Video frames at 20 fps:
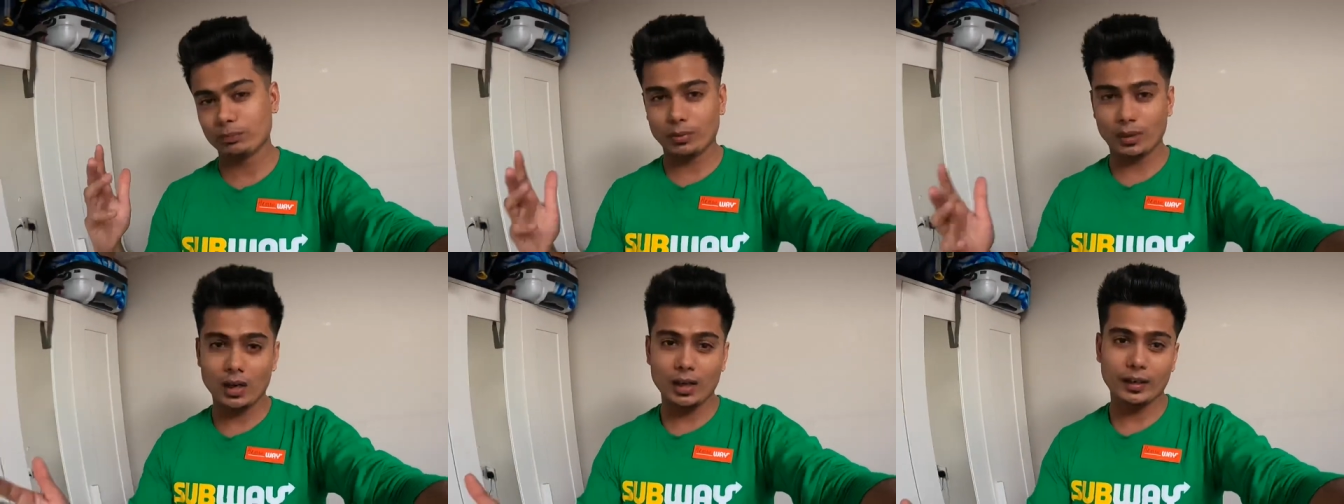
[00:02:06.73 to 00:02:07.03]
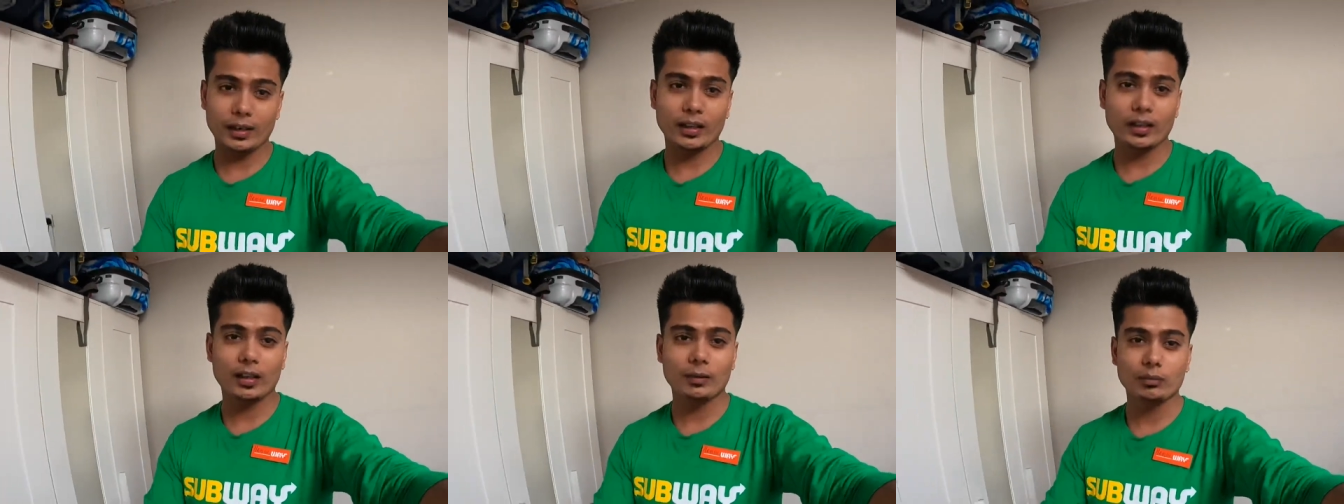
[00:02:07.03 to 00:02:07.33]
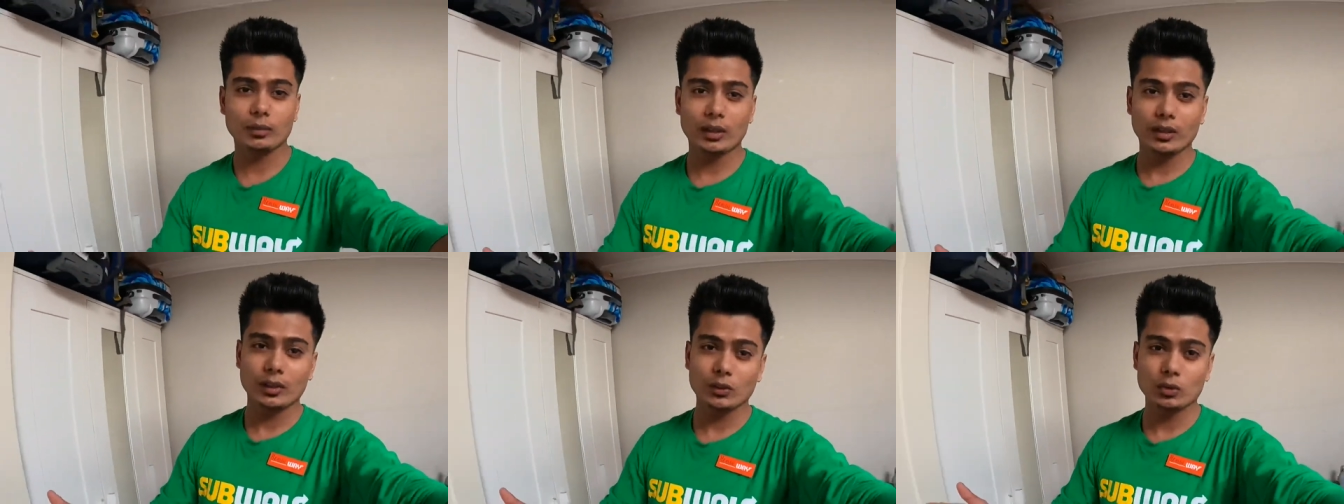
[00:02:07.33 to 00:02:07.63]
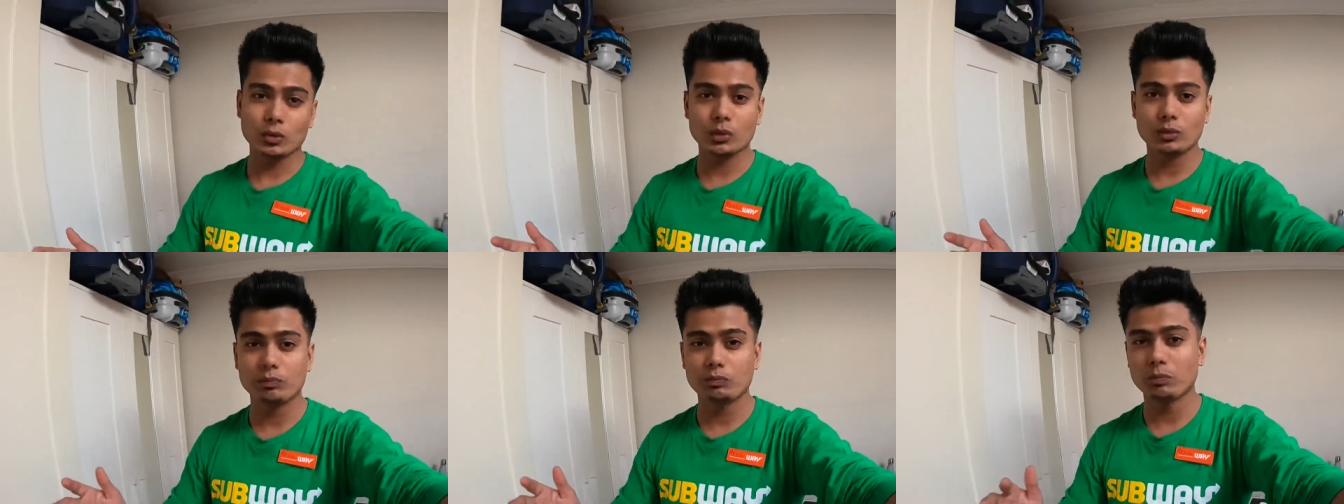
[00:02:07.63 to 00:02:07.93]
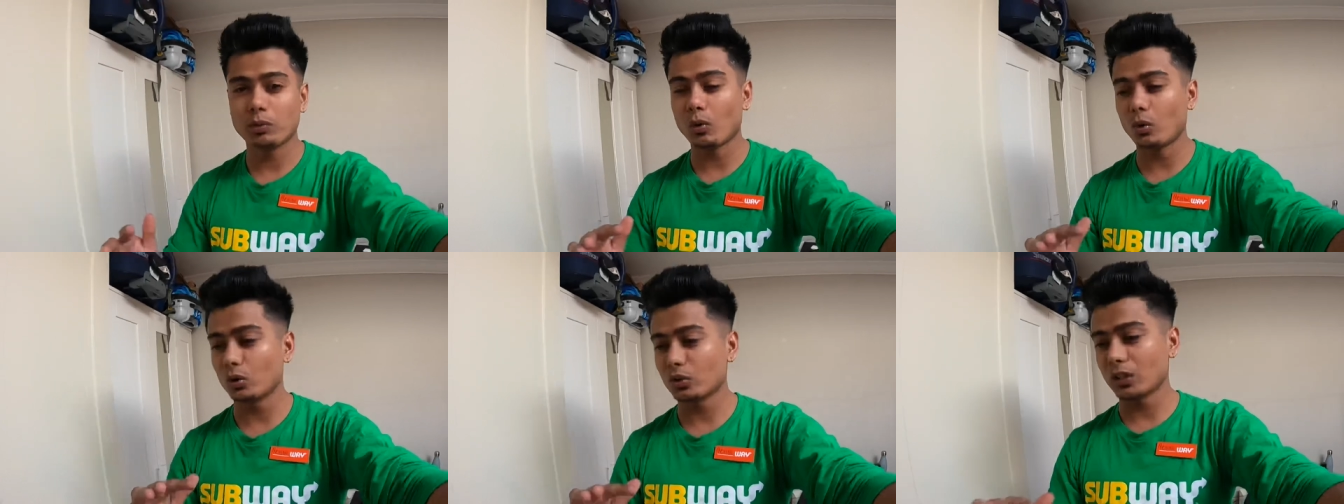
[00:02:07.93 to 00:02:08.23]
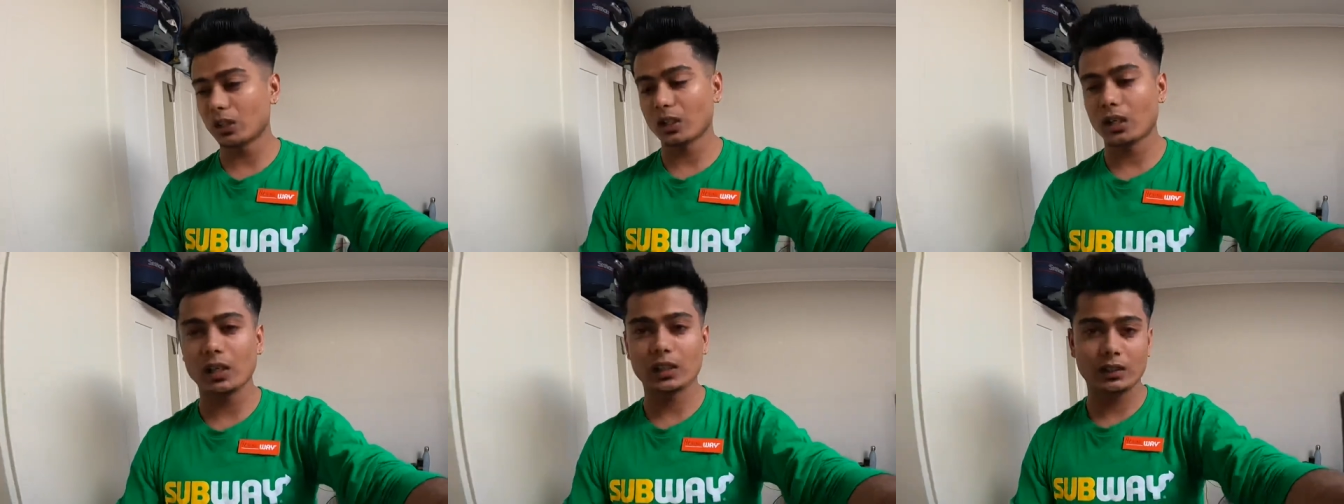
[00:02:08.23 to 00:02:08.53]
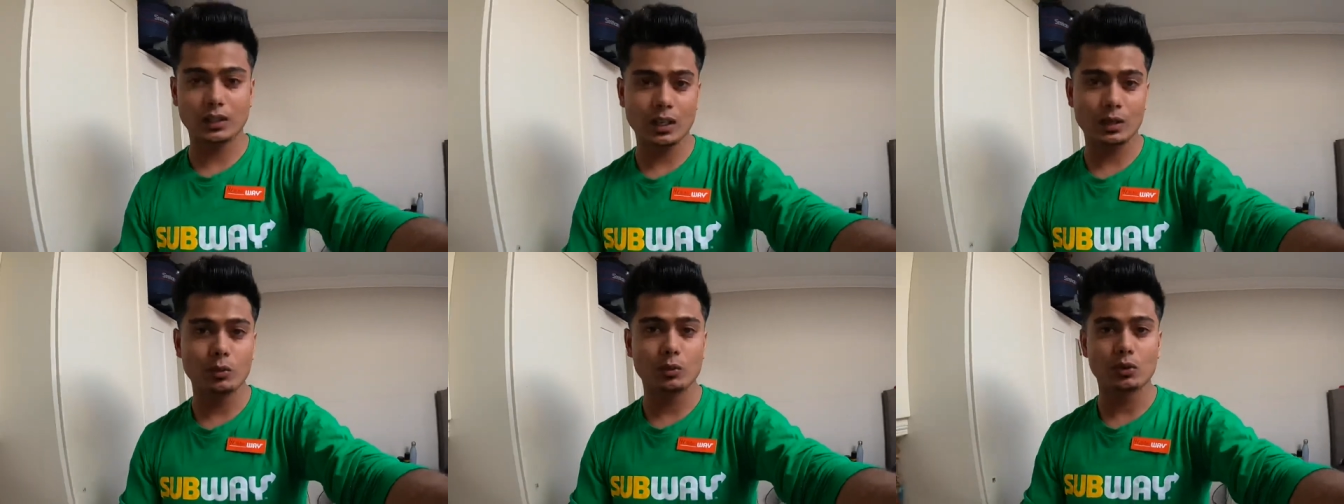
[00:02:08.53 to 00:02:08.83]
पराठे गर्म करें क्योंकि बहुत ज़्यादा हालत
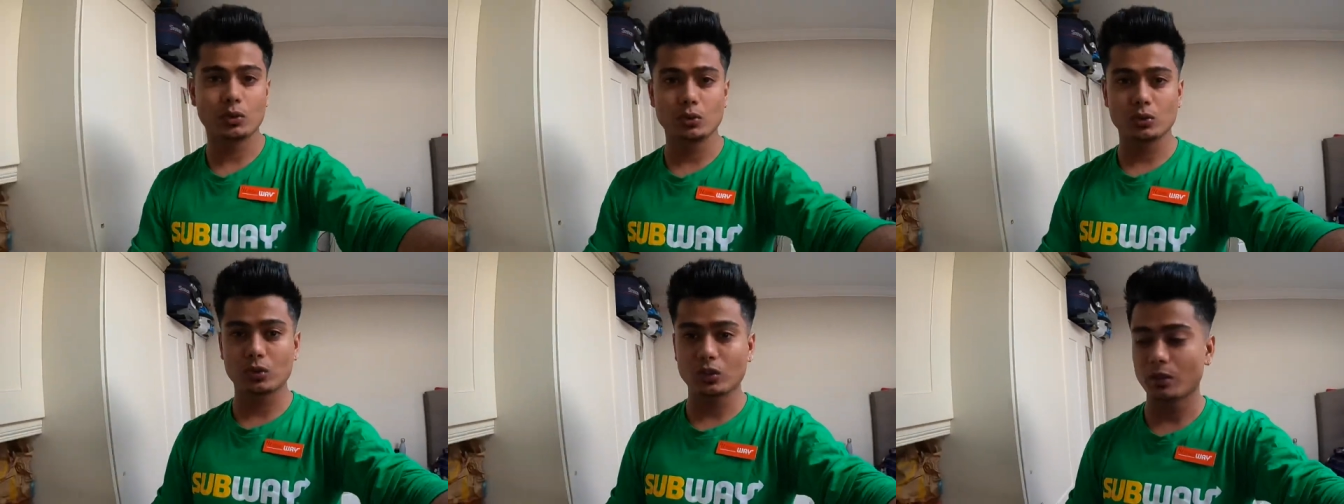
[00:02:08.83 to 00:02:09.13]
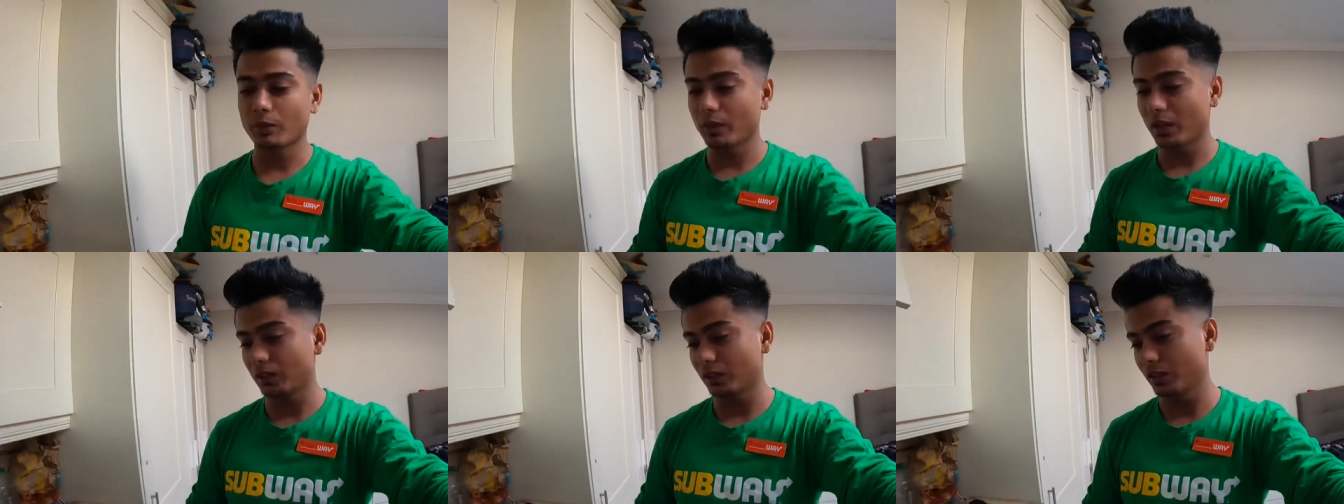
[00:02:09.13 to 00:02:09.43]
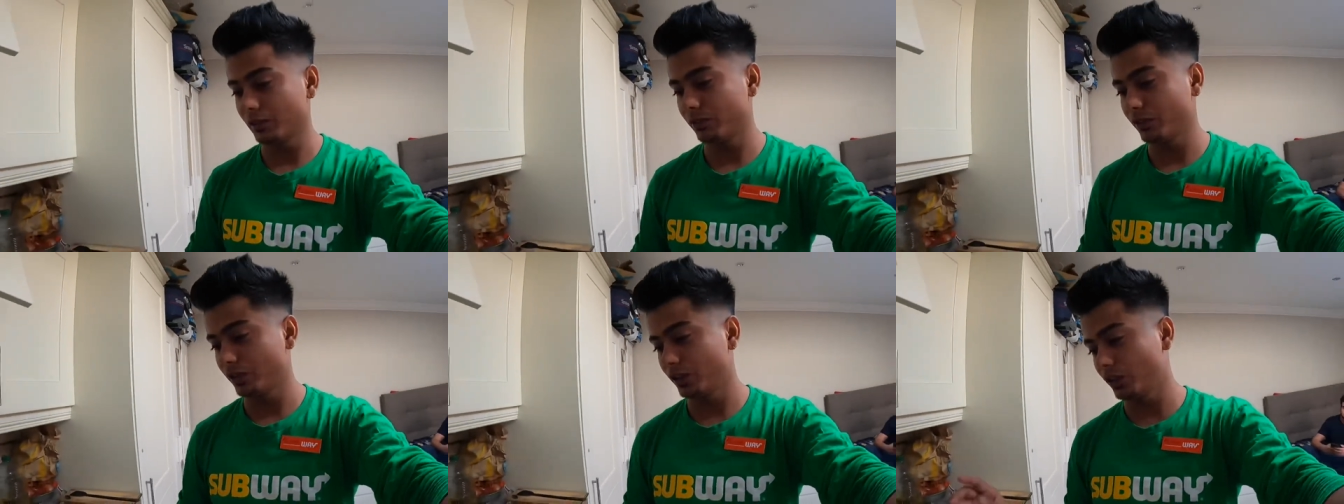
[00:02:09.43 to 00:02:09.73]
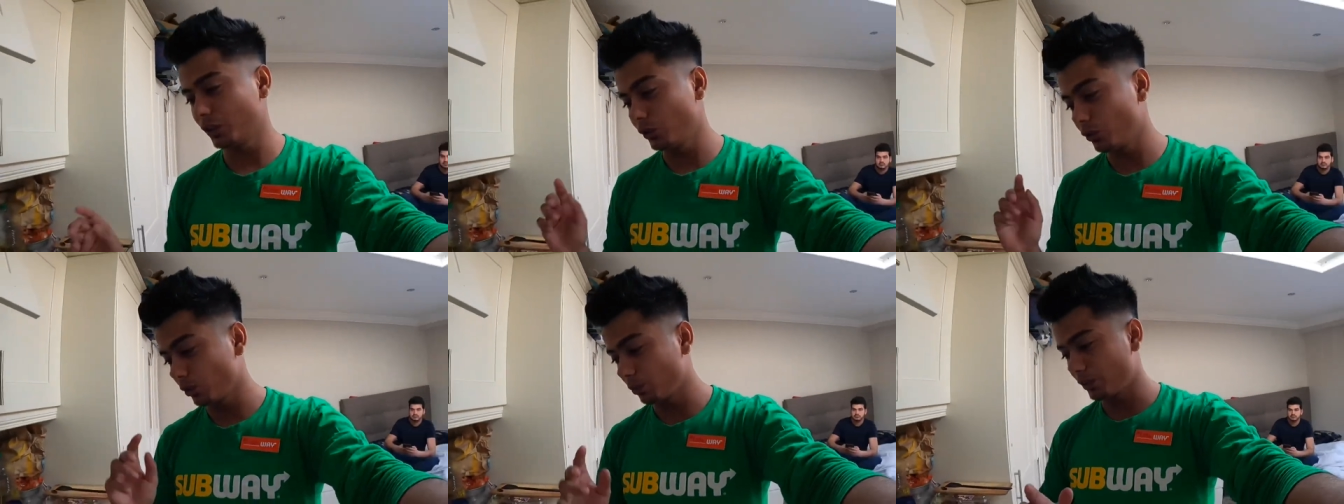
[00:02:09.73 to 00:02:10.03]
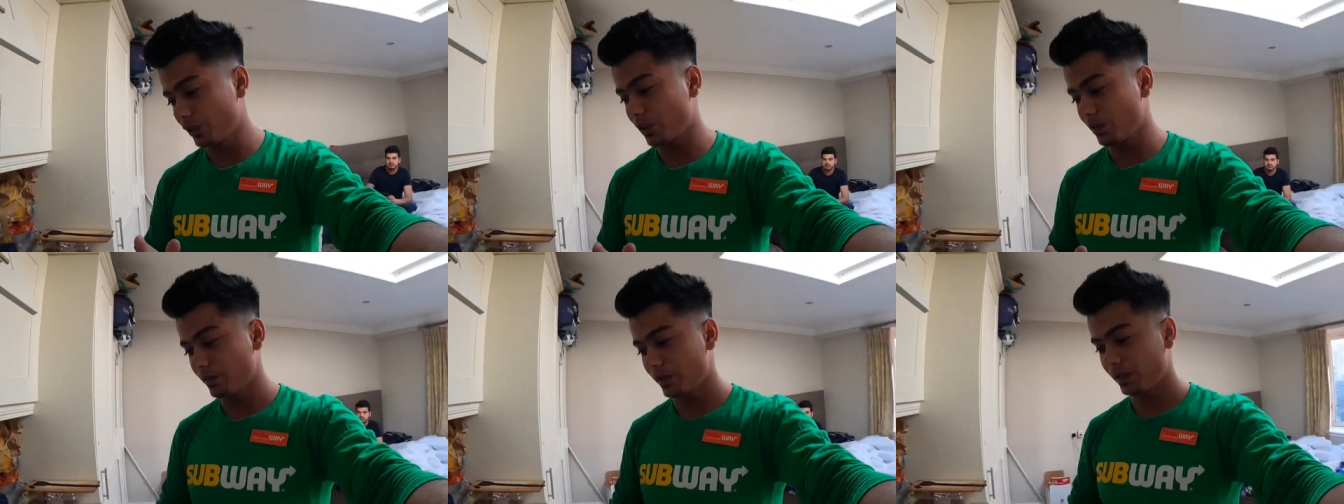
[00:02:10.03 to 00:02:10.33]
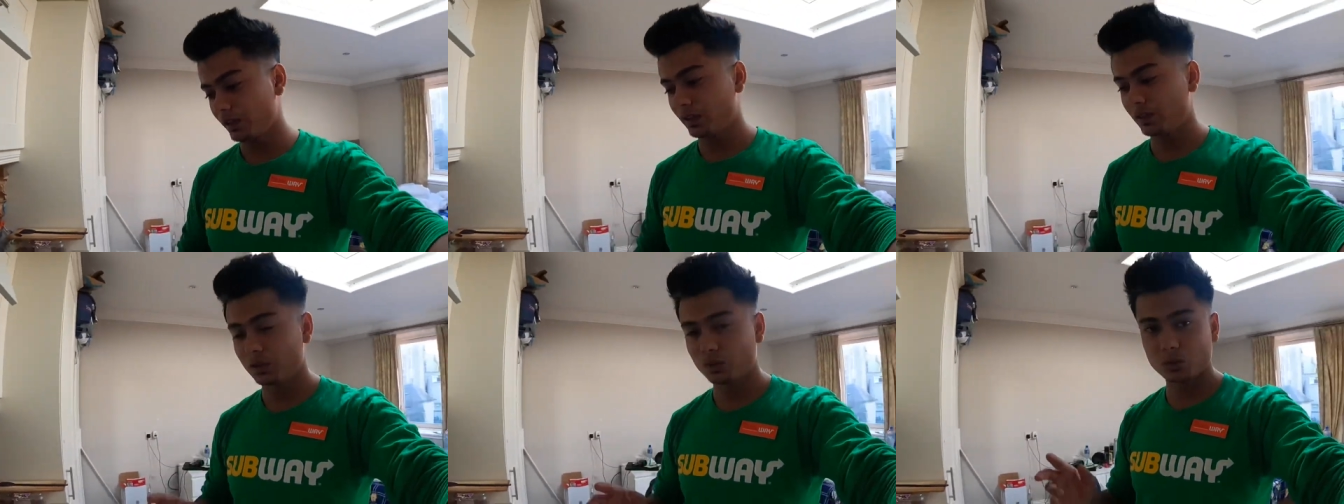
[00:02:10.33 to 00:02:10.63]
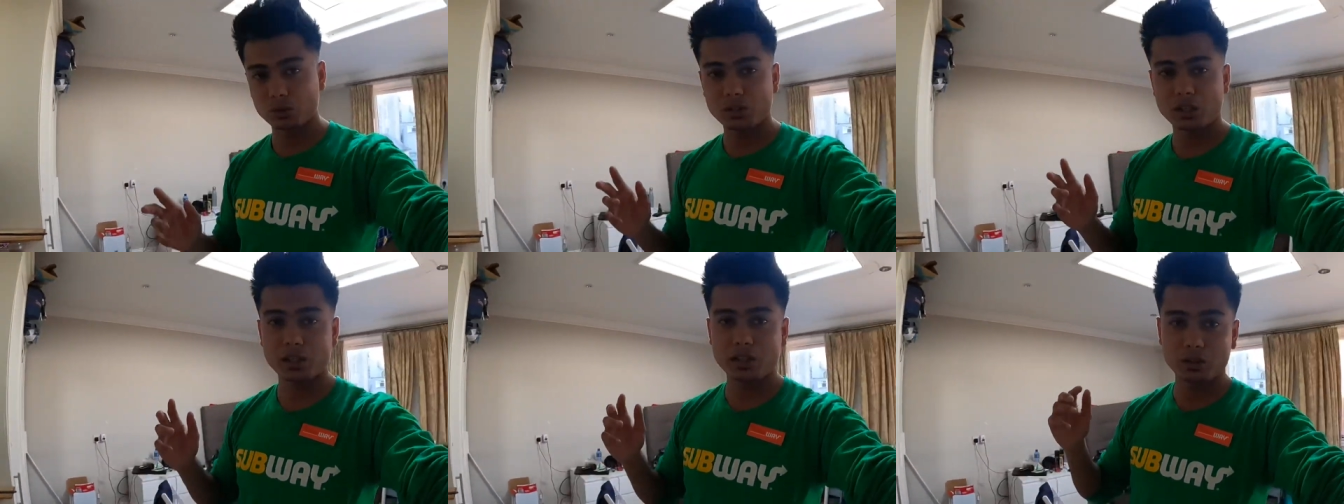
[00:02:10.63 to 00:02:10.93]
ख़राब हो गई थी उस टाइम आते ही फिर इनो पिया मैंने
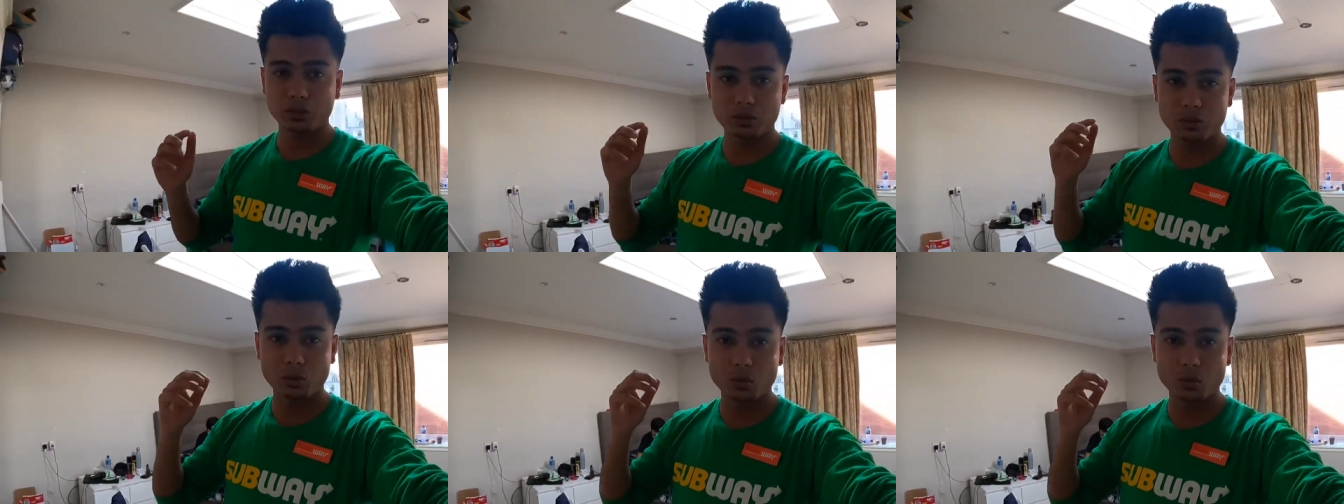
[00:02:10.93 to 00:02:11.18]
इनो जाके